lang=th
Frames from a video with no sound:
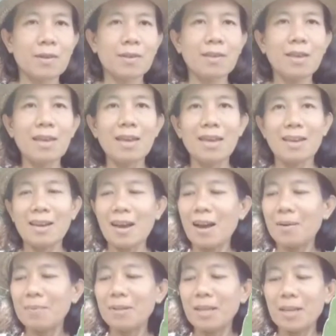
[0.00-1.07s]
นี่นะคะ
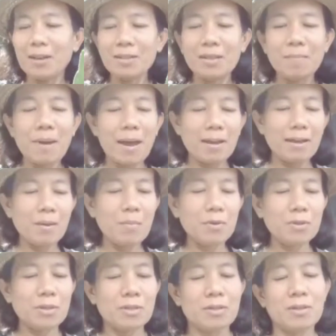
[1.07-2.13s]
พี่ตีก็จะแบ่งทั้งหมด
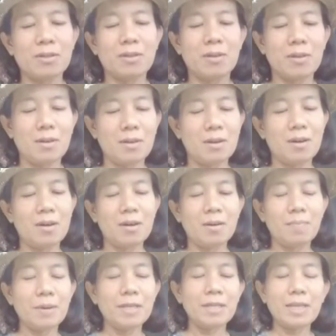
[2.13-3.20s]

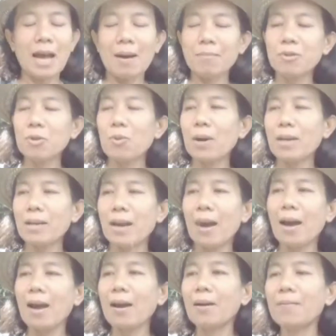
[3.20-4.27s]
เป็นสามส่วนนะ
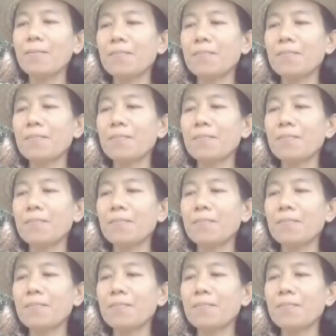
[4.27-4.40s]
คะห